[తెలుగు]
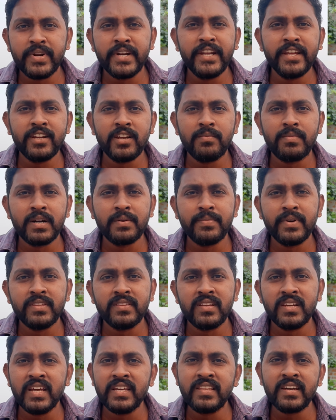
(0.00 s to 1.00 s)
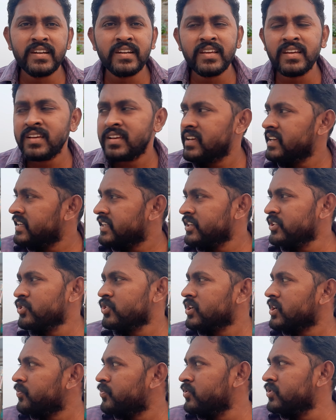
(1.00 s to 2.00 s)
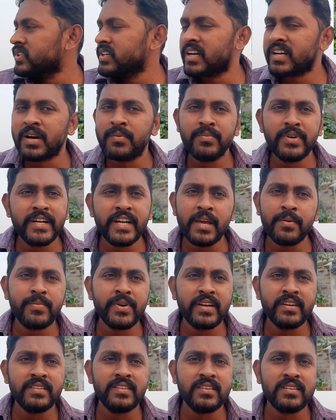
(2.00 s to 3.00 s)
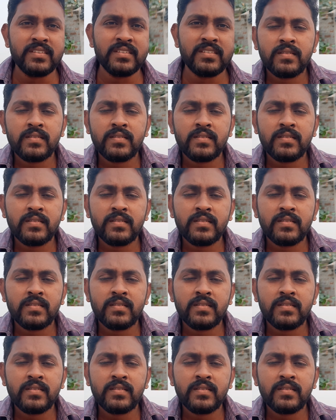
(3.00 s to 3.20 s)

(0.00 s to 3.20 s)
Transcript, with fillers: పెండింగ్లో పడిపోయింది లేదంటే ఇది కూడా పూర్తిగా కంప్లీట్ అయిపోయేది